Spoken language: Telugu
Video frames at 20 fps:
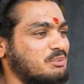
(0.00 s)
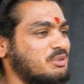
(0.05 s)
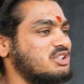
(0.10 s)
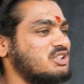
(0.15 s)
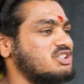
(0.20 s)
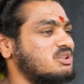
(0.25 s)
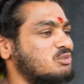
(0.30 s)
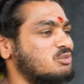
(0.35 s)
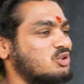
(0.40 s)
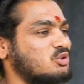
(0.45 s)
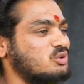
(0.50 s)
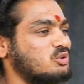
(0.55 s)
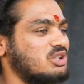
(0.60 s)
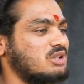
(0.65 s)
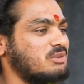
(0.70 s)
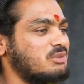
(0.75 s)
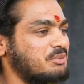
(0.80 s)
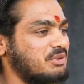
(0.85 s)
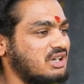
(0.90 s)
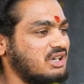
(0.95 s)
ప్రపంచంలో
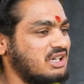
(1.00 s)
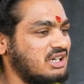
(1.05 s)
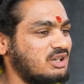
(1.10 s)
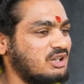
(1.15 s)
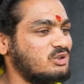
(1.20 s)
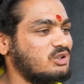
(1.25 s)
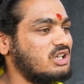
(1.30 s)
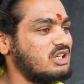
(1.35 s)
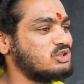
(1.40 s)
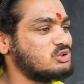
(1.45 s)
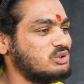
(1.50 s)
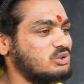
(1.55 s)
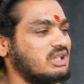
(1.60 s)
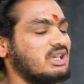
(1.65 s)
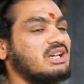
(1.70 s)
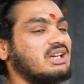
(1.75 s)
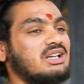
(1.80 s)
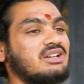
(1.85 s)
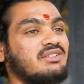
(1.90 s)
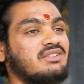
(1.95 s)
కూడా మేము ఎక్కడ కూడా
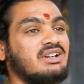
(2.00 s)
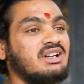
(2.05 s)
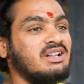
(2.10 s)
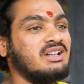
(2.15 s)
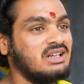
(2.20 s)
చూడదగని